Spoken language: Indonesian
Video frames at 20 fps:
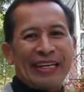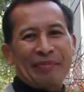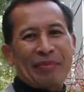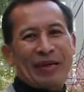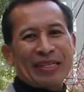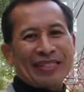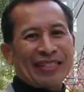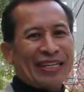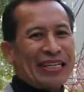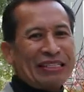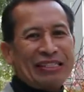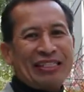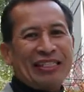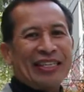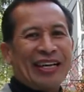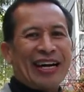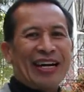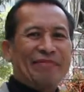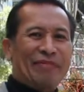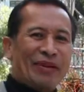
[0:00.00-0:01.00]

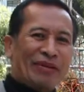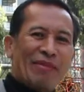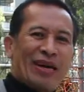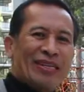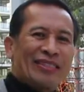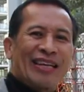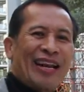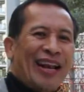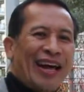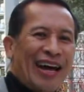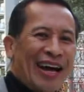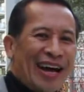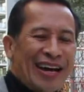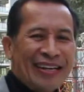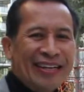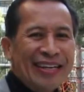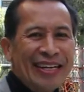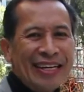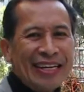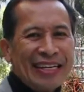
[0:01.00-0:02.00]
perselisihan,
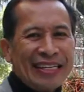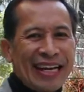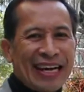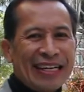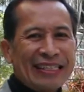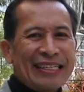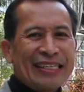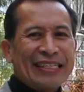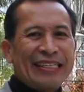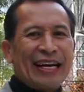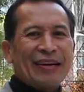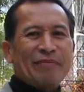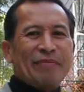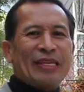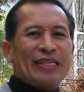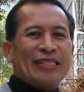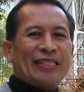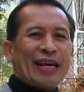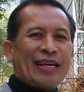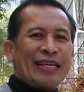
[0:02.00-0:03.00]
permasalahan yang tidak
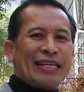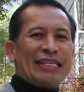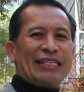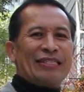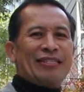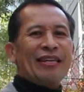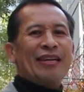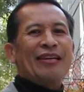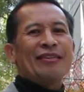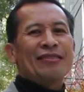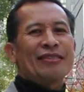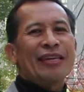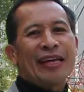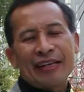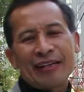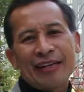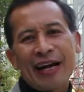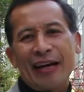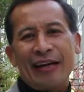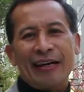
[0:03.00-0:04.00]
bisa
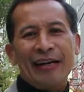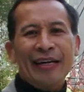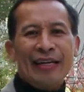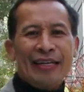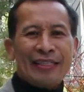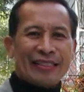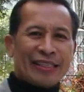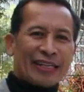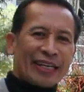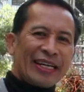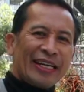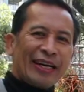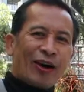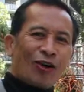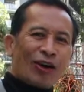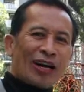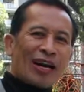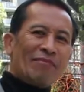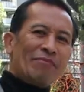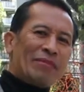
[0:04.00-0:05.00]
diselesaikan. Sering
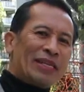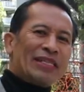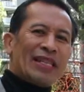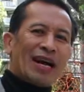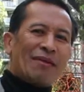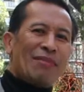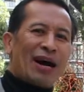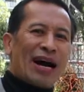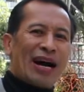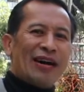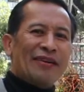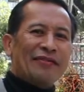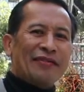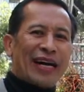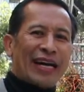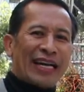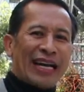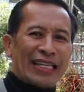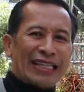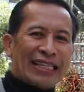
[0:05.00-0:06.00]
orang minta maaf
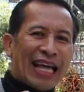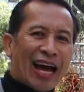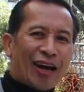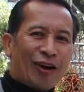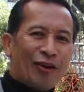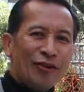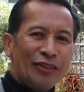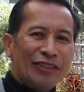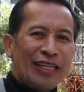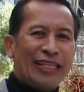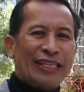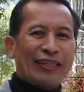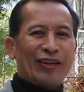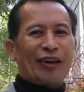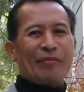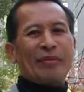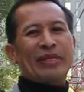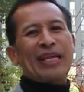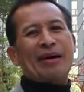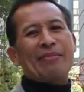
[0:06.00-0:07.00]
karena takut nanti
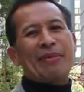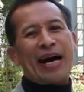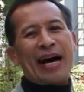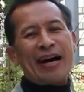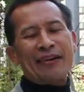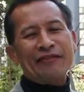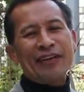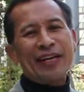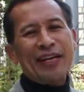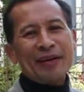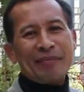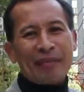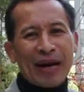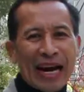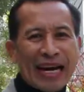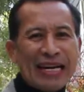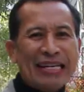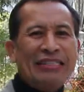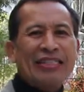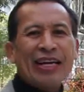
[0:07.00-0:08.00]
kalau minta maaf
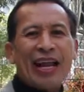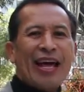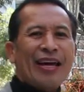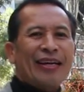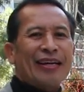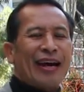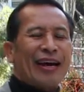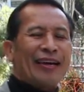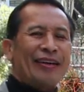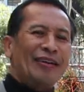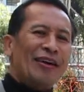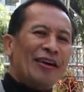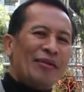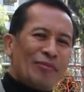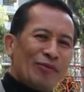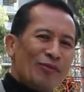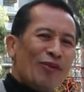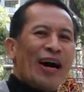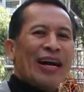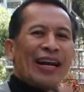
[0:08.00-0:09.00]
malah disalahkan.
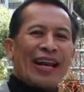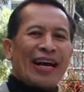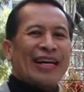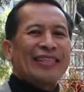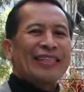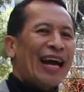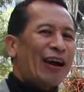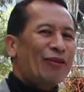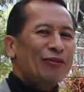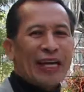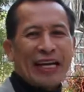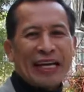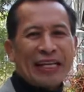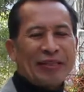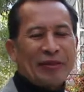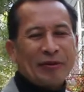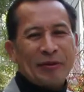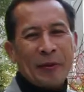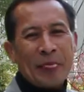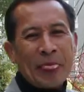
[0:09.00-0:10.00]
Buanglah ketakutan
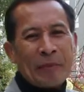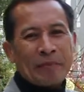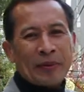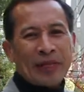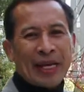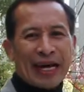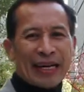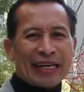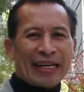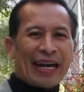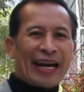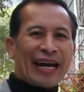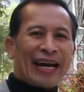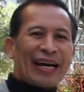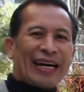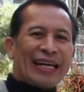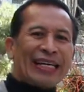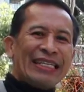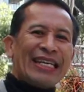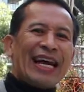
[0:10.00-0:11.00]
itu. Karena
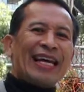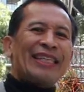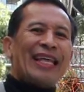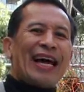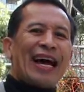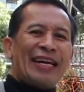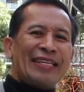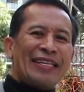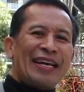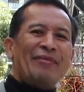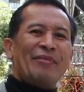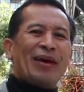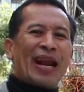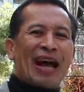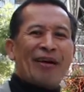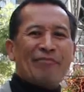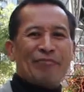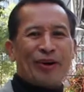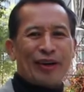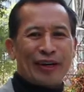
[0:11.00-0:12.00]
kenyataannya
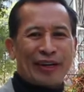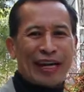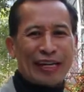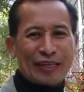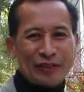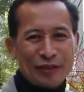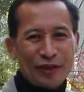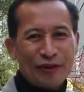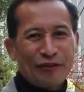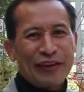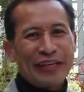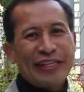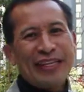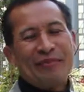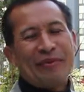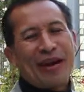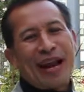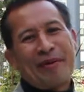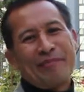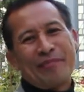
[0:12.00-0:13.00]
melaporkan,
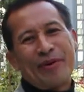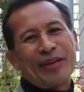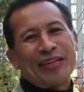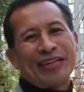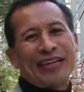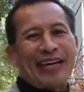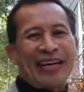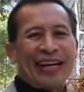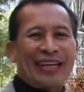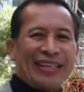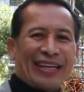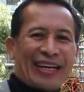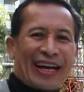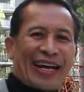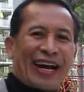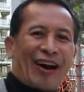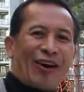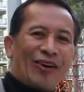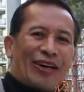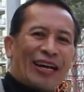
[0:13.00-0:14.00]
surveinya melaporkan ketika
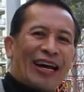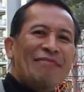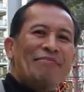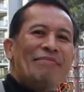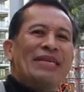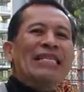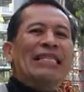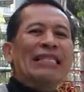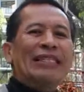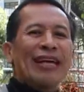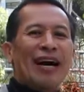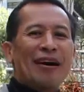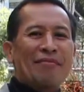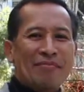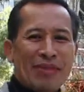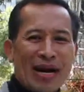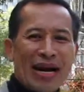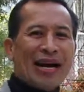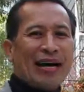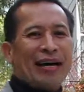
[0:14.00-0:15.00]
ada orang minta
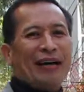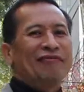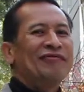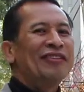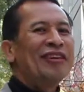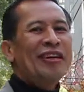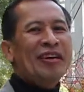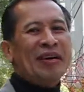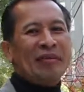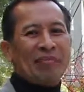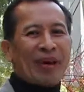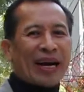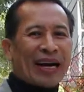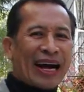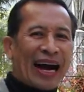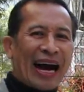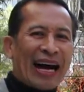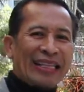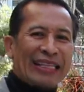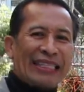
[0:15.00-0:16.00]
maaf,
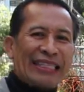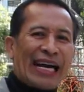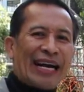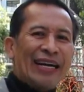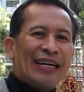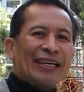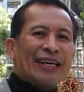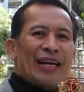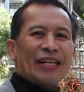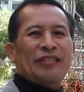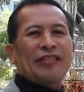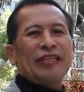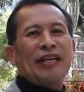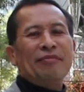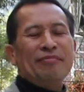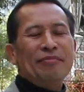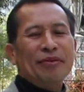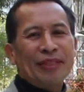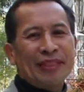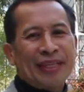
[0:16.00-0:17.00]
maka hati yang keras
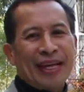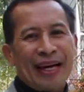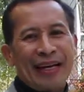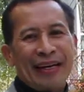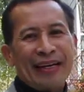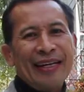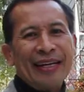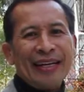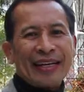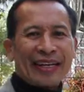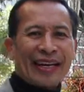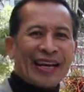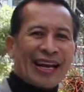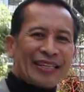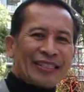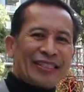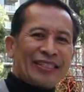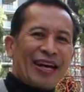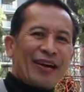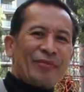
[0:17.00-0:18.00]
dilembutkan,
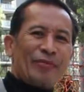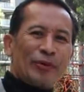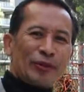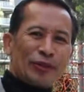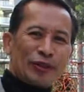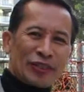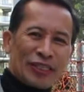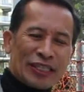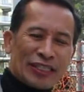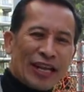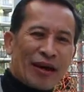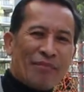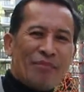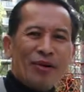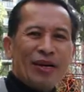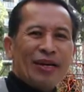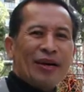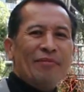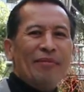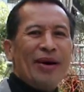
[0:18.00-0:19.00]
relasi yang putus
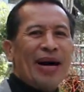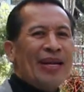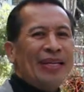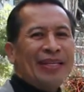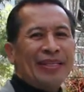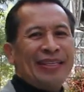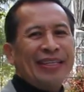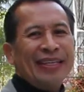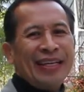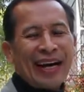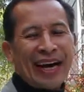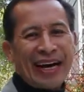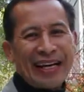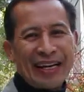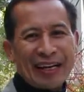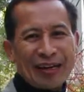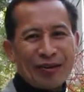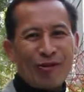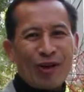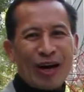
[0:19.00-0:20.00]
disambung kembali.
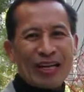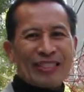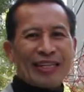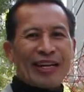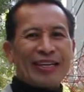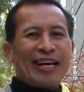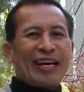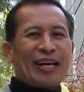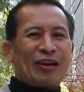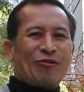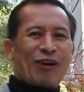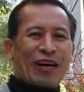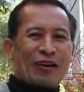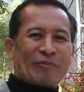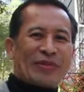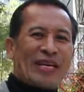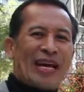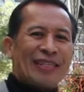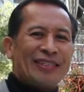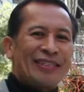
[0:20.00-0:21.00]
Ada kuasa yang luar
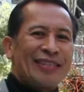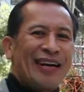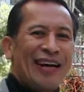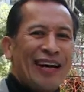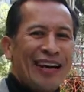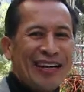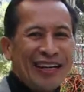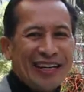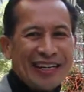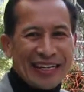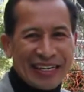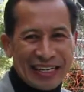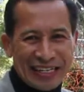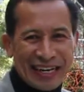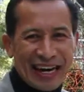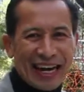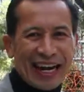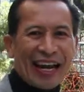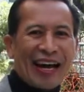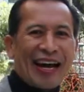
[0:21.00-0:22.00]
biasa di
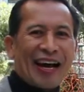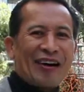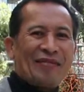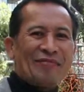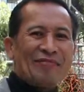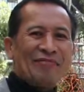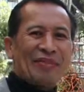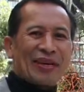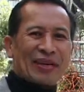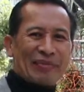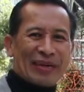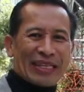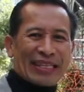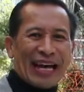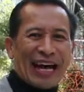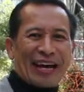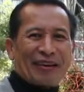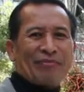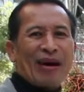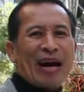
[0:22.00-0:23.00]
dalam
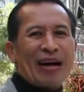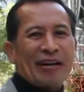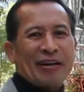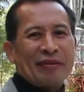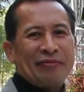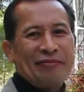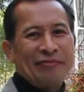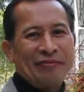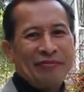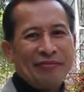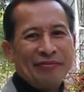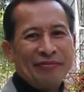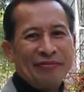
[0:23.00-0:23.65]
permintaan maaf.